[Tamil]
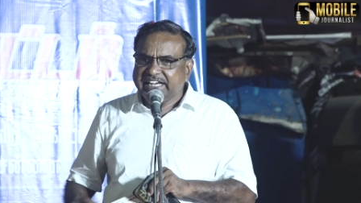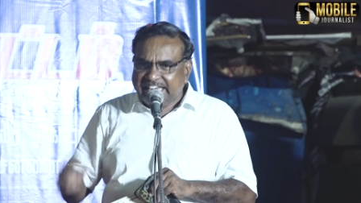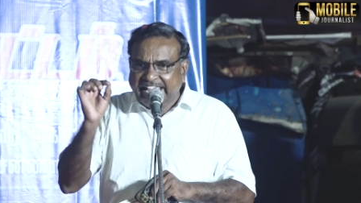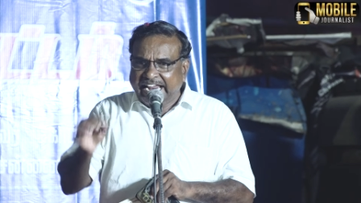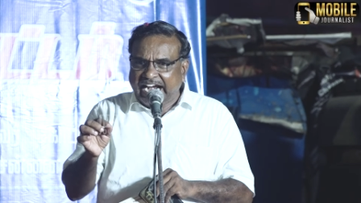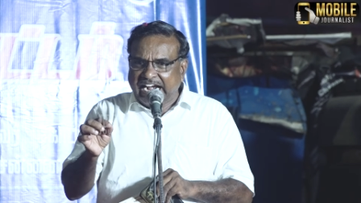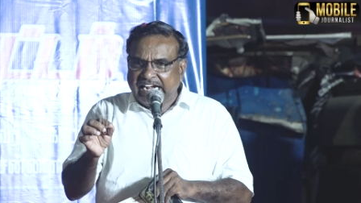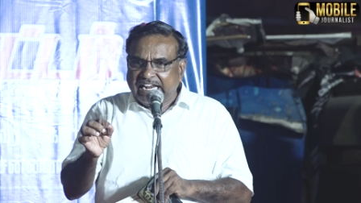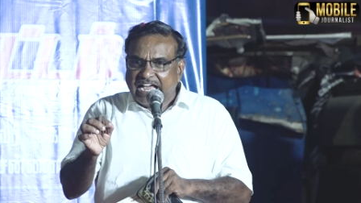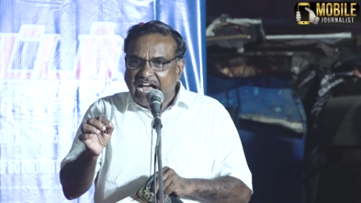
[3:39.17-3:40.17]
நீங்கள்
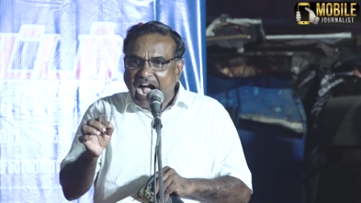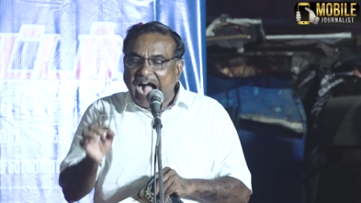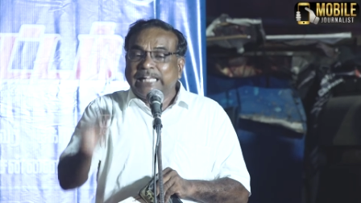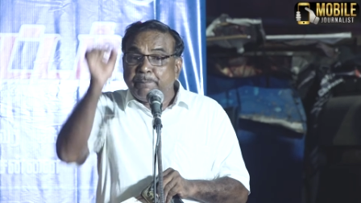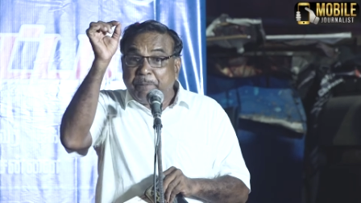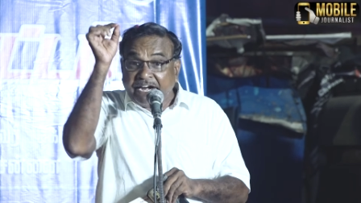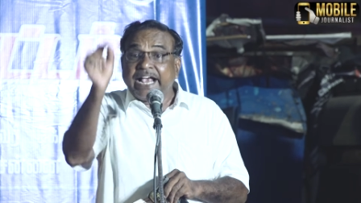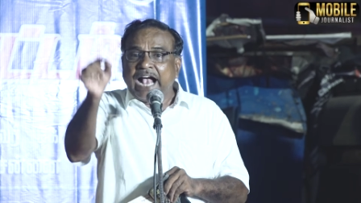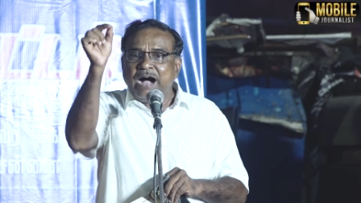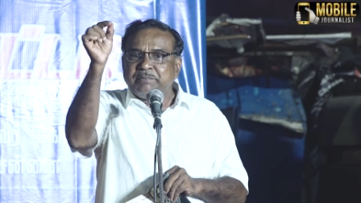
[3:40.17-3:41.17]
அதை
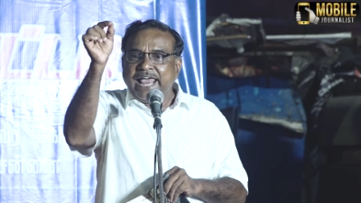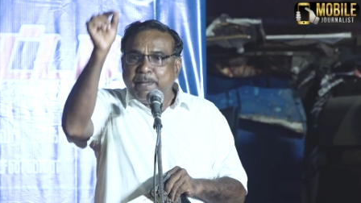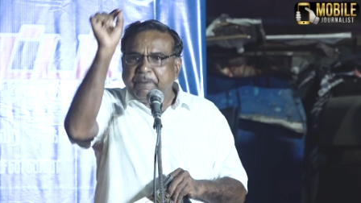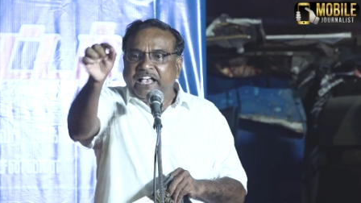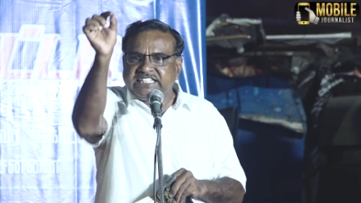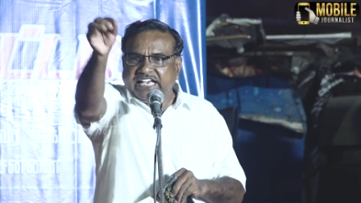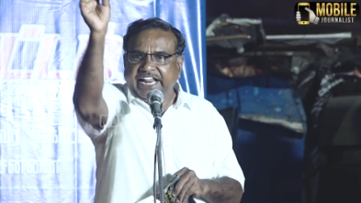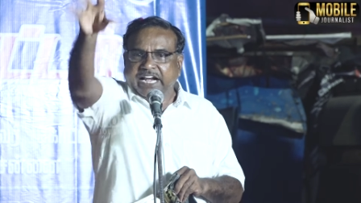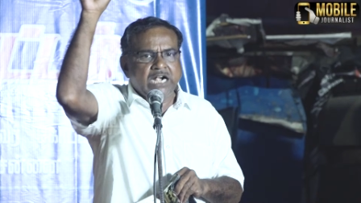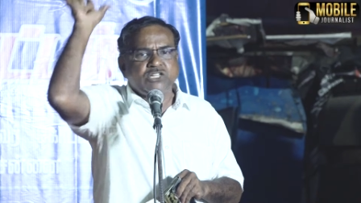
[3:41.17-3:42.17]
படிக்காமலே
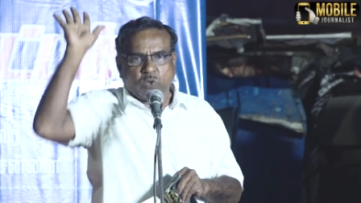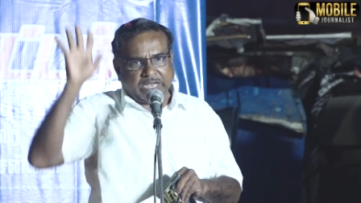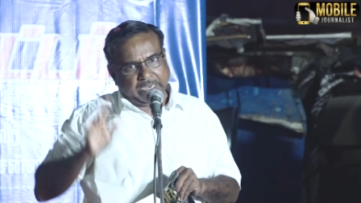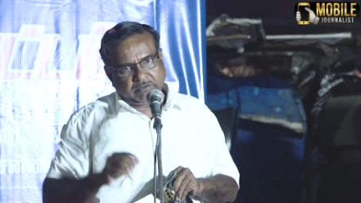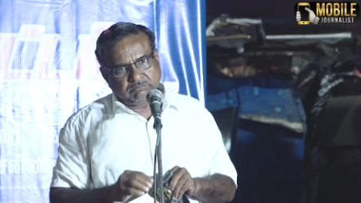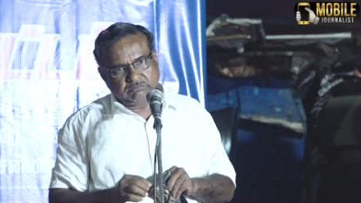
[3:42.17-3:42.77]
பேசுகிறீர்கள் சொல்றார்